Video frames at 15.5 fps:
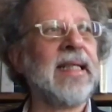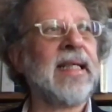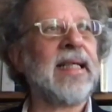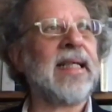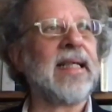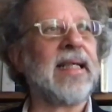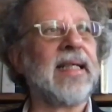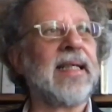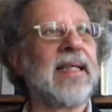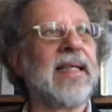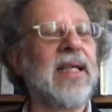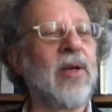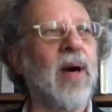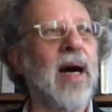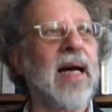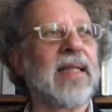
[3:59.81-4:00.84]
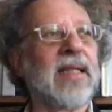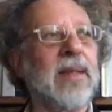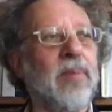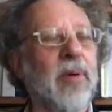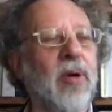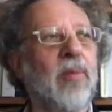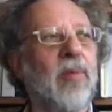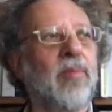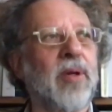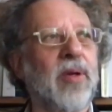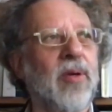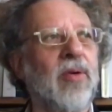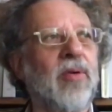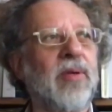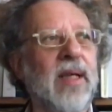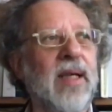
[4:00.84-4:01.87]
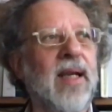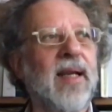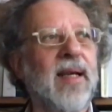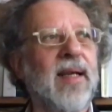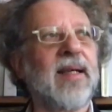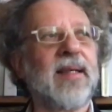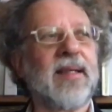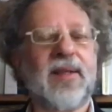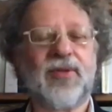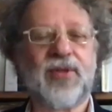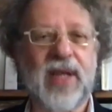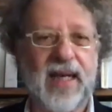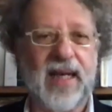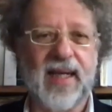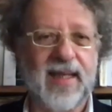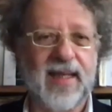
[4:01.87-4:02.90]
eh, che riguardi proprio il genere